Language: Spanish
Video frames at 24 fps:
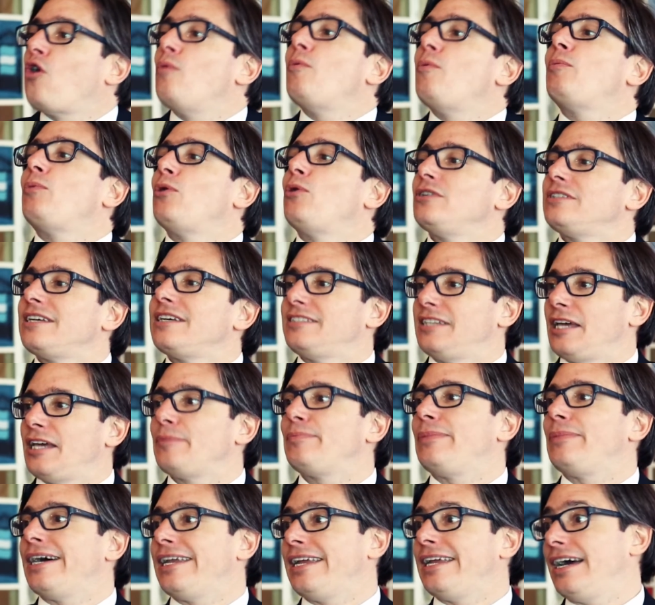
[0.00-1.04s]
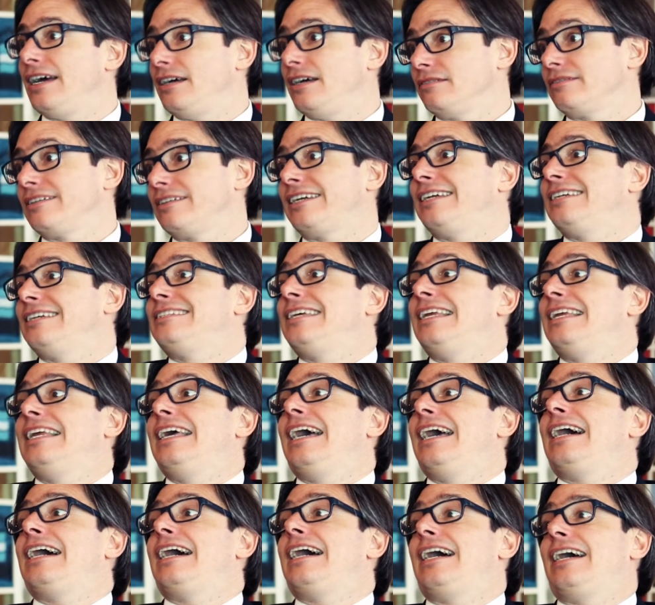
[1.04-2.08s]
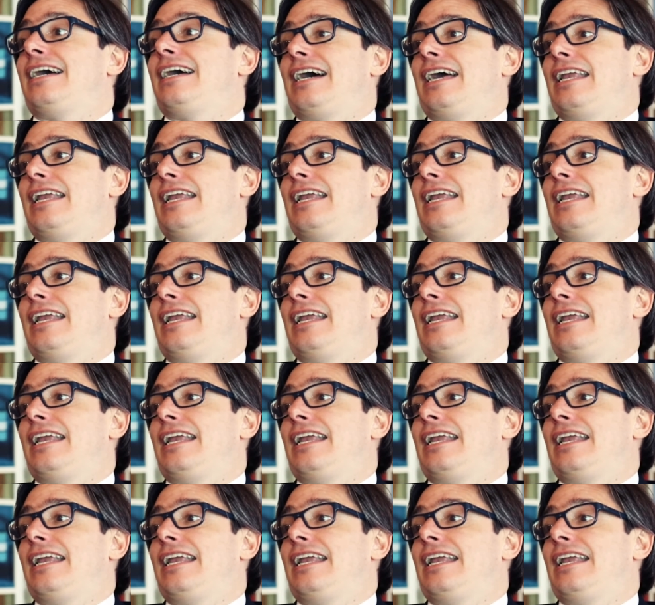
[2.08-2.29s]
¿Cómo podés hacer para que se le haga